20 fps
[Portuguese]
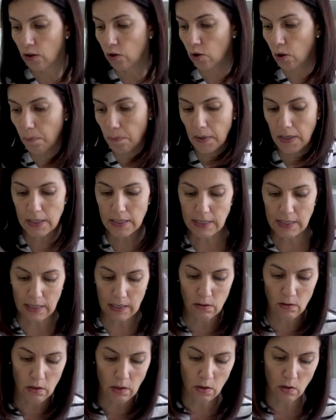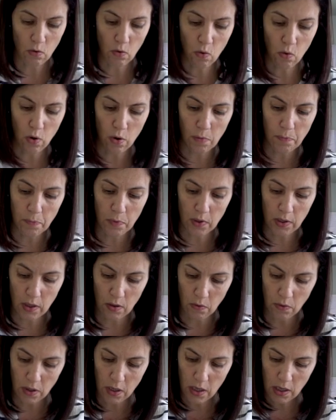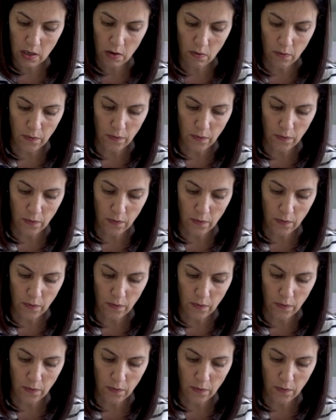Tô pensando em cor porque o que que eu